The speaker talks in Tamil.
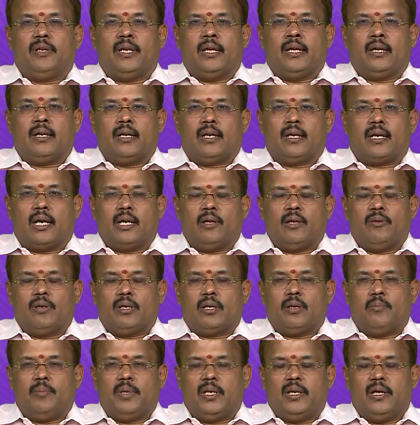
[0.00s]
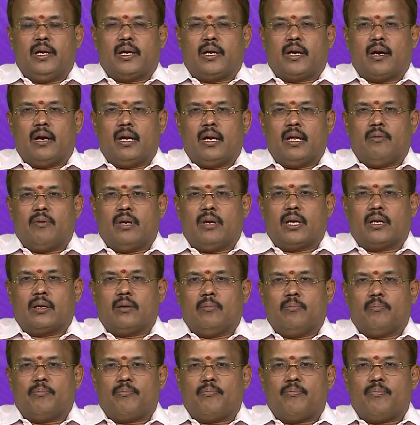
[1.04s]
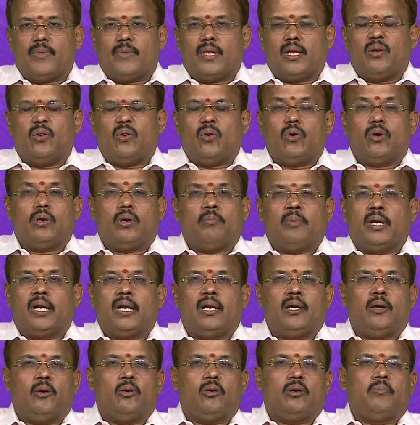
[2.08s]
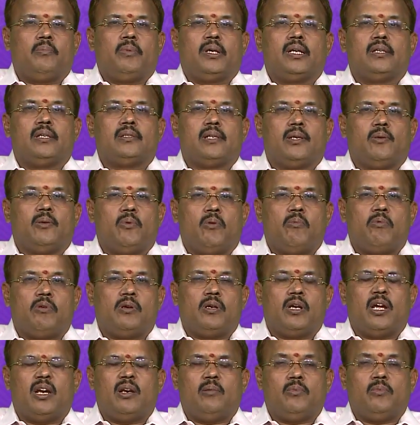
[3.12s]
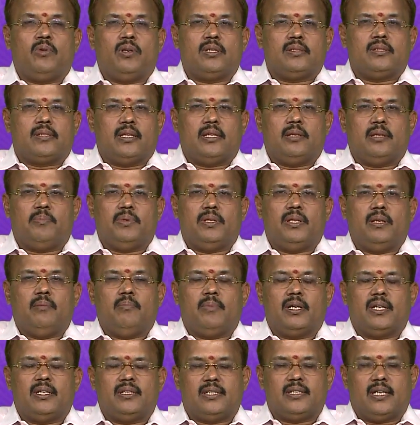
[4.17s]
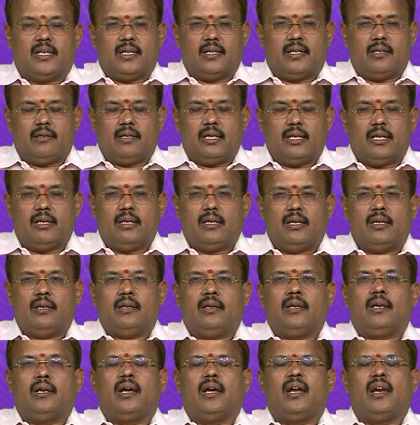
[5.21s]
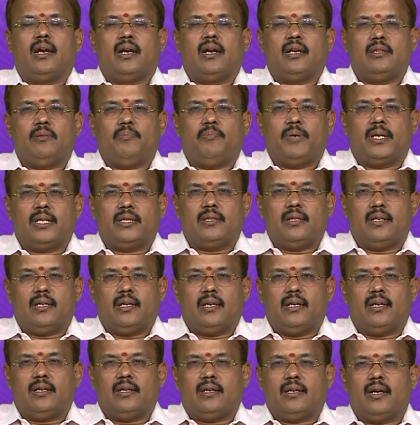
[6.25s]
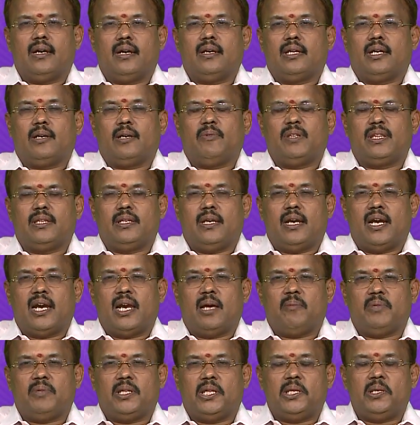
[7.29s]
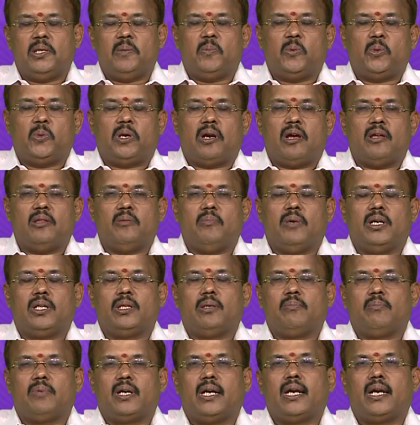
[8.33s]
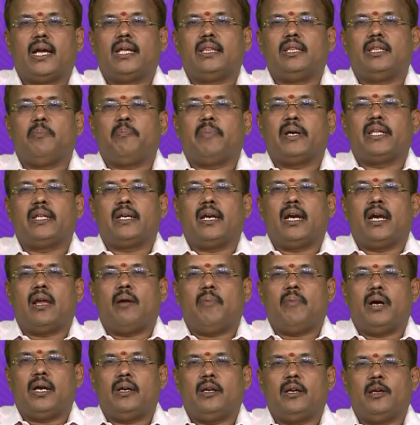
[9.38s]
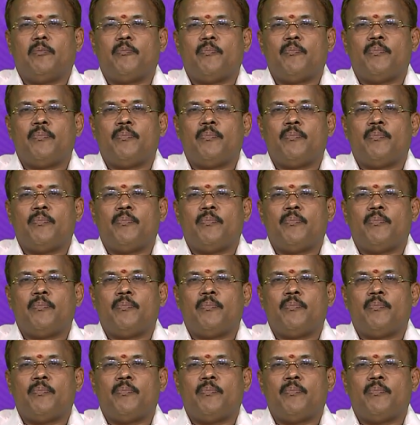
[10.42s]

நேர்களுக்கு அனைவருக்கும் இனிய காலை வணக்கம் யோகம் நல்ல யோகம் நிகழ்ச்சியில் ஒவ்வொரு நாளும் உங்களை சந்திப்பதில் மகிழ்ச்சி அடைகின்றேன் இன்றைய நாளானது பார்த்தீர்கள் என்றால் இருபத்தி நாலாம் தேதி மூன்றாவது மாதம் ரெண்டாயிரத்தி பதினேழாம் ஆண்டு